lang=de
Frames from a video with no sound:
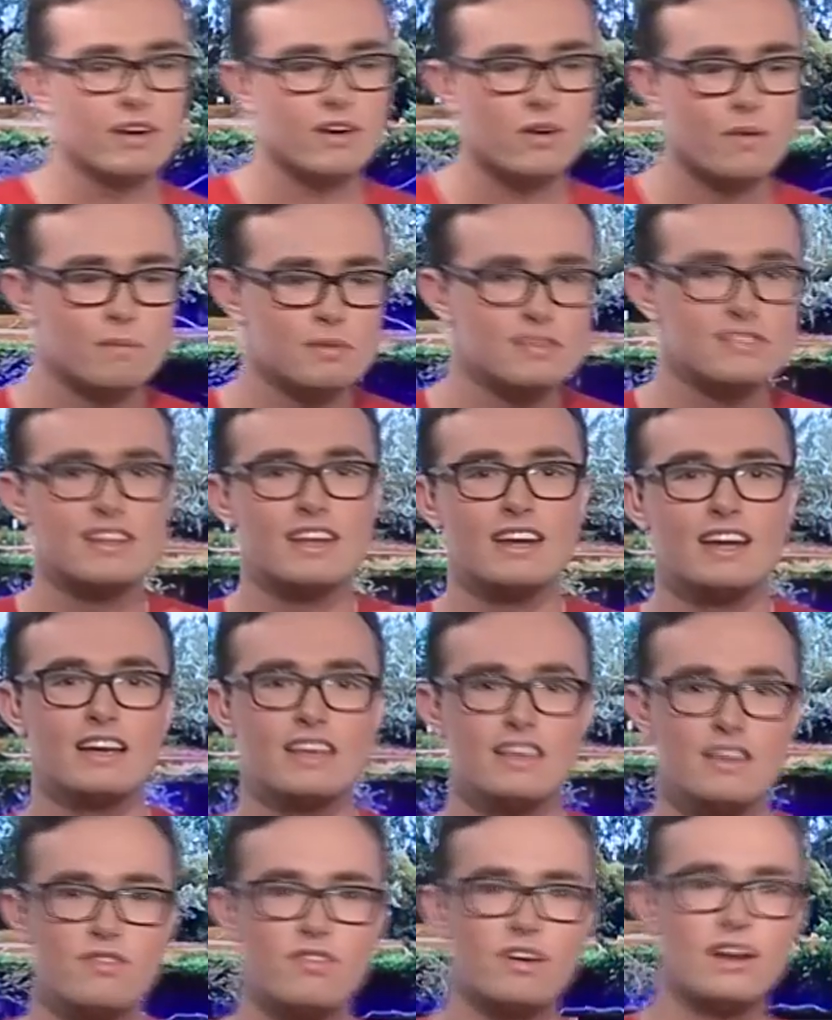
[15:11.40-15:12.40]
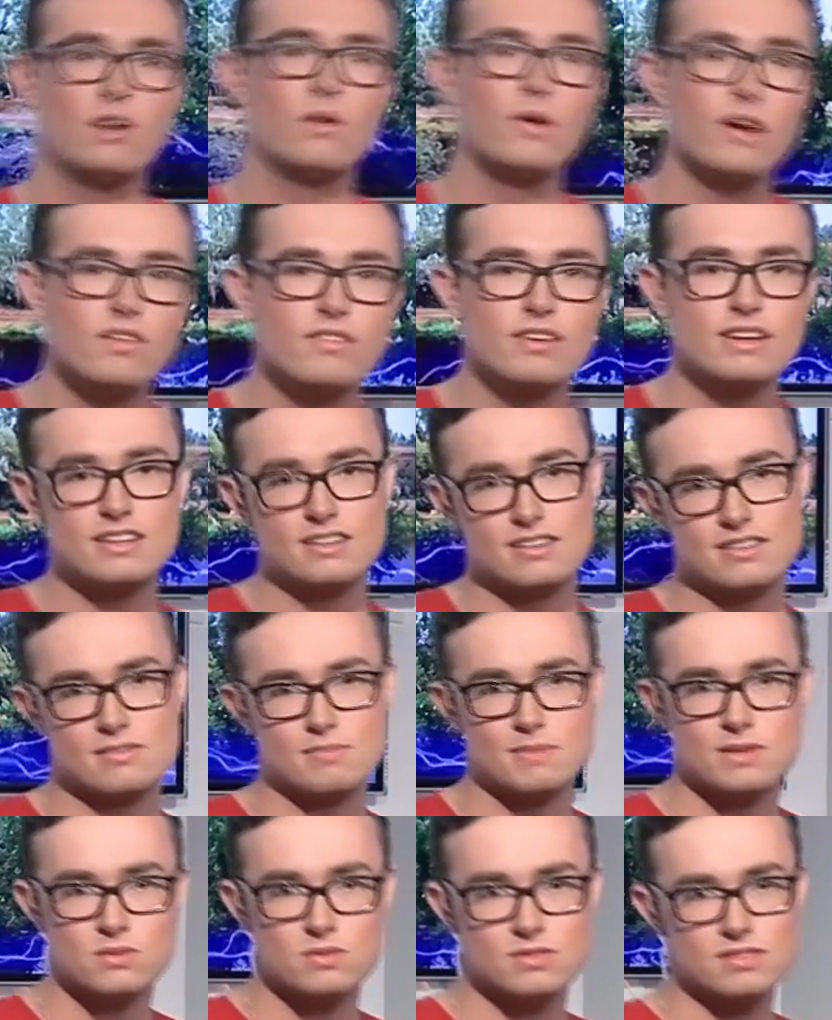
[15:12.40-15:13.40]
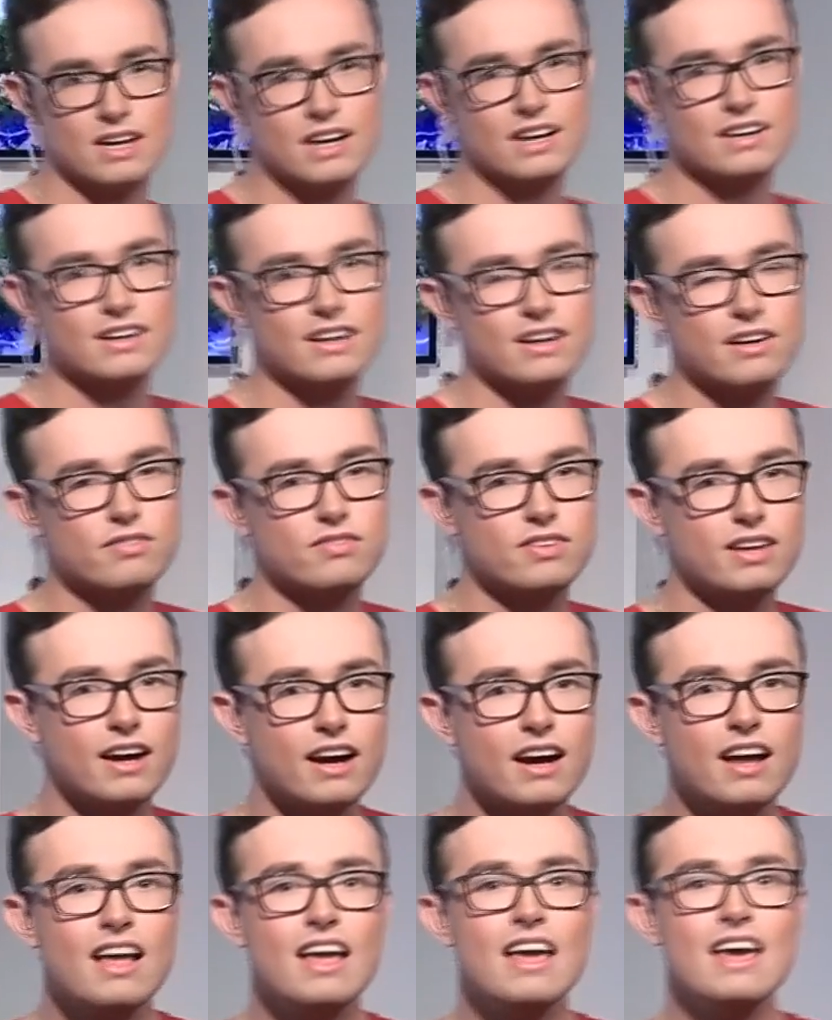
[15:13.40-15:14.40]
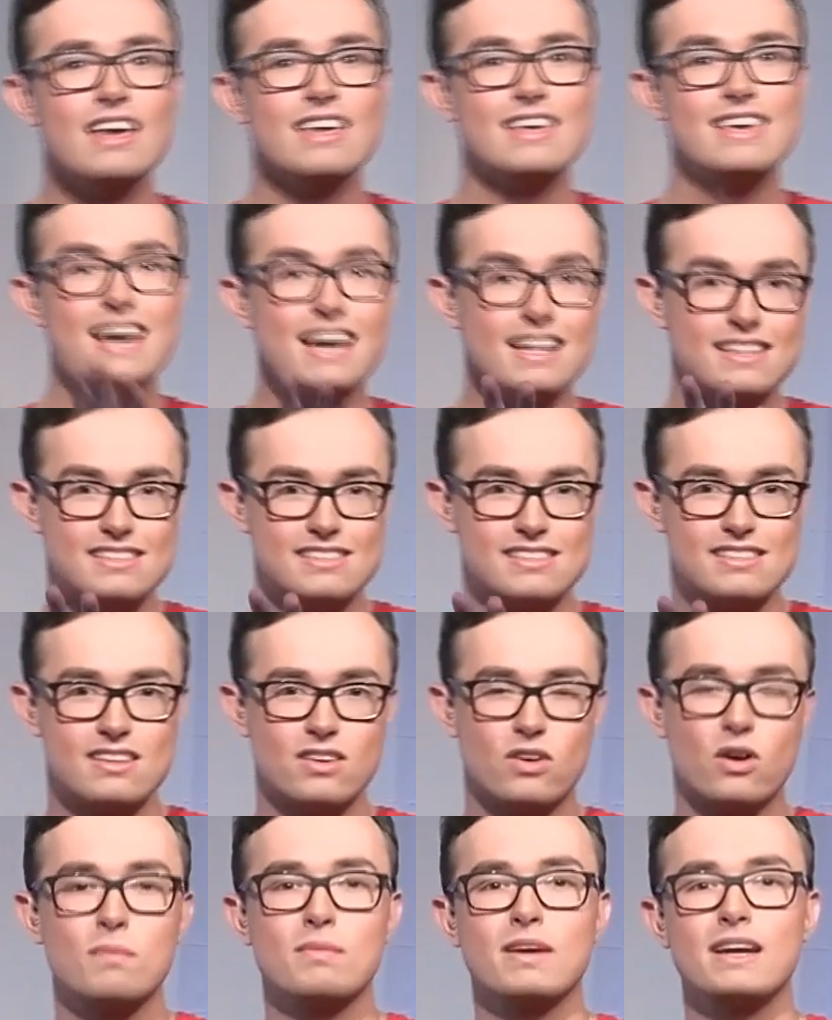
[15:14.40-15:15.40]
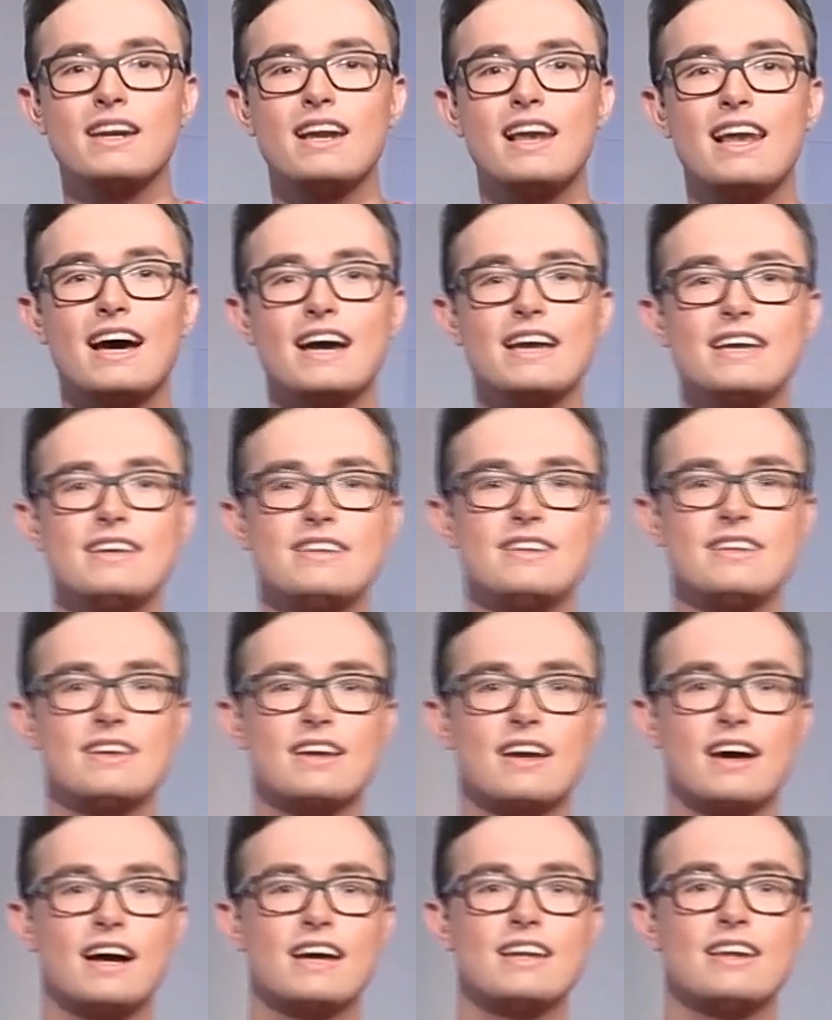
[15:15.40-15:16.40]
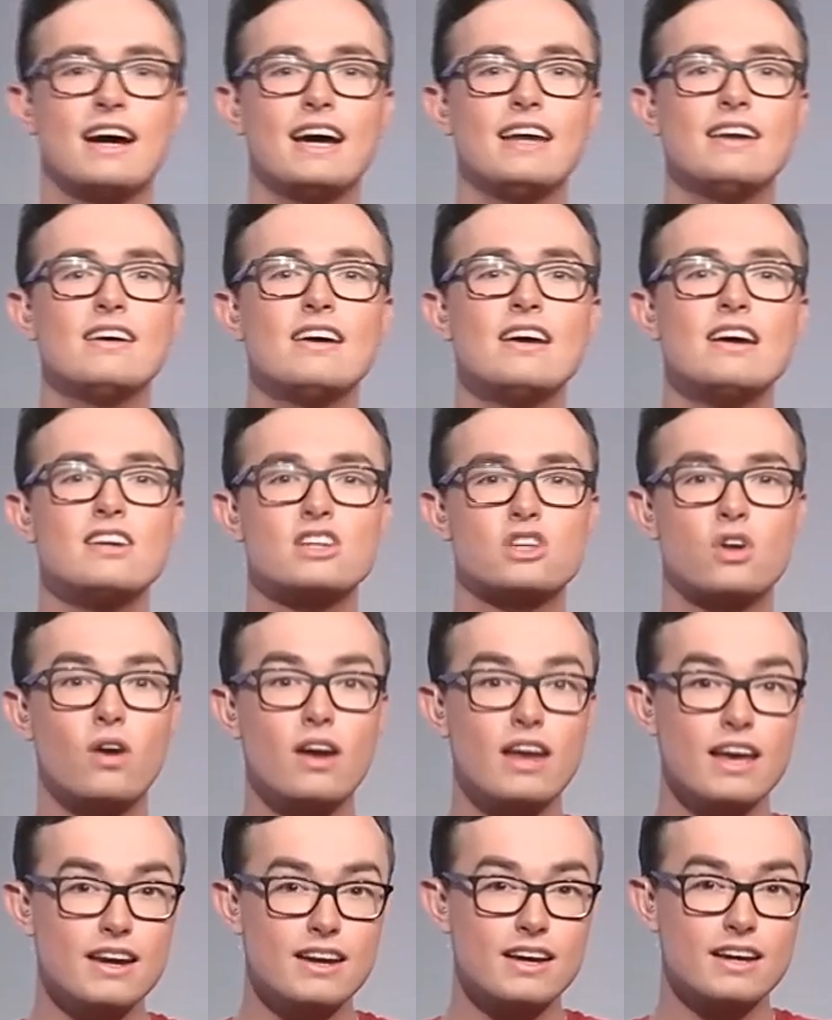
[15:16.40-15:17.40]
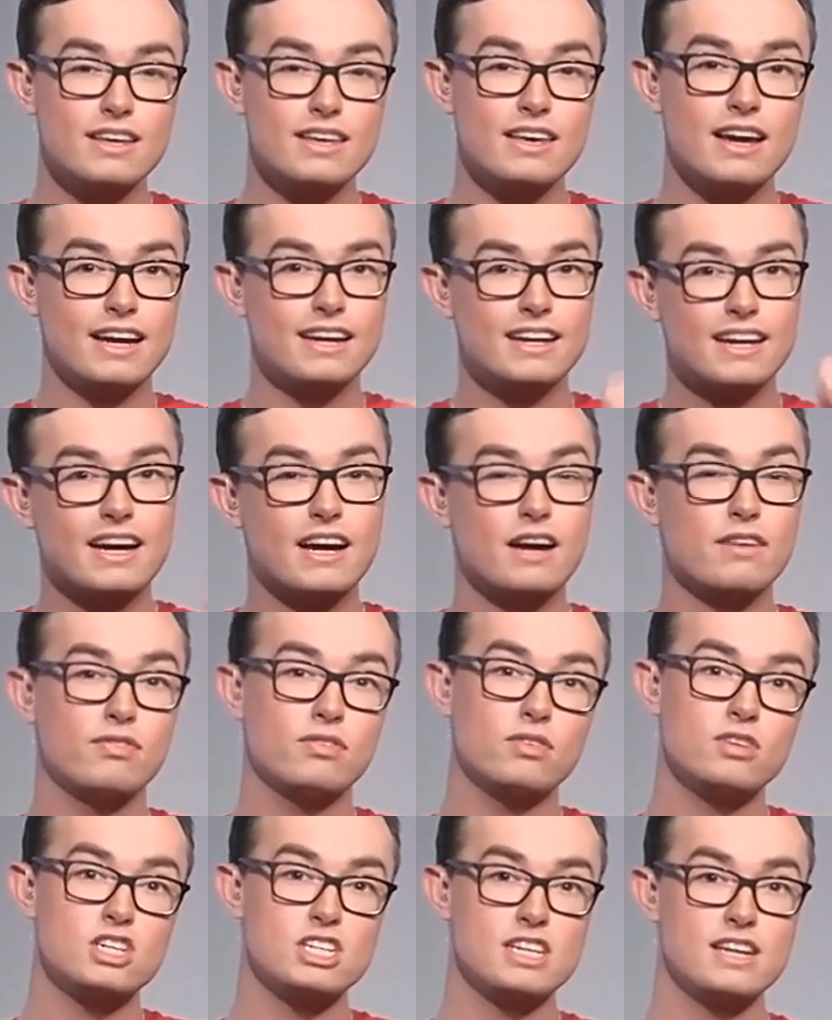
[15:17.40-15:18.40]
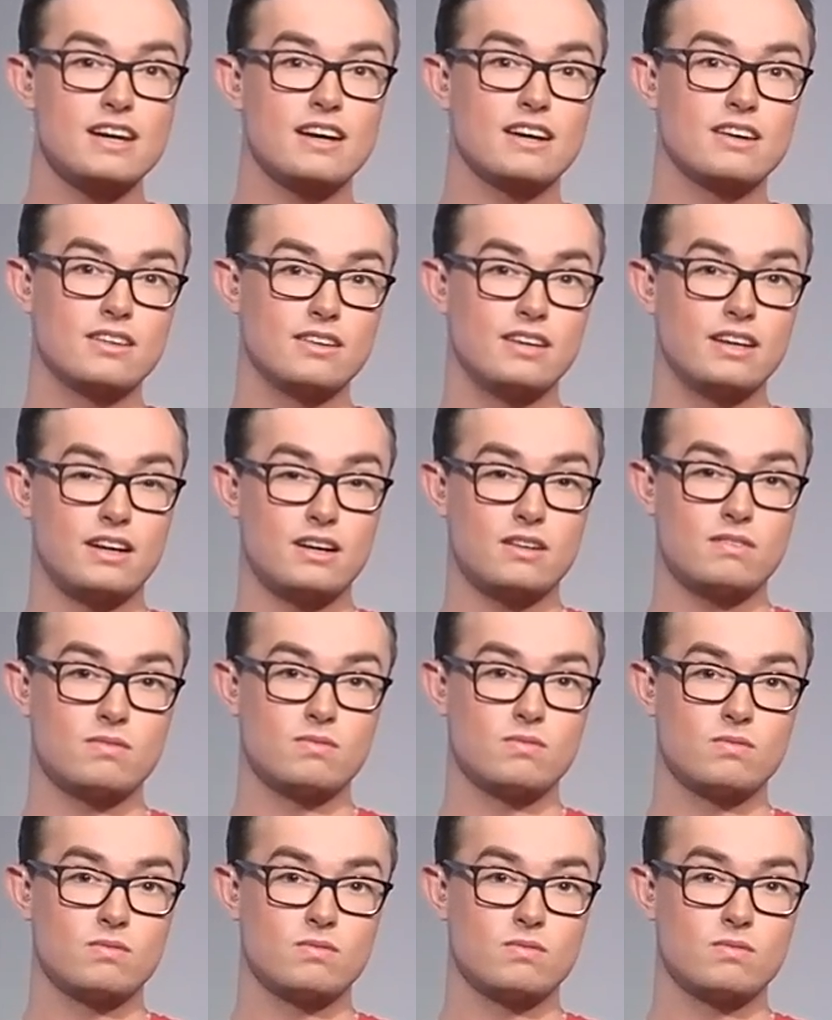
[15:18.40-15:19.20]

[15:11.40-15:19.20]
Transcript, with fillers: auch ein bisschen Energie verloren, wenn ich das mal so sagen darf, ja. Jetzt kommt eine Leichtigkeit, eine tolle Energie, eine Kraft und Stärke, ja.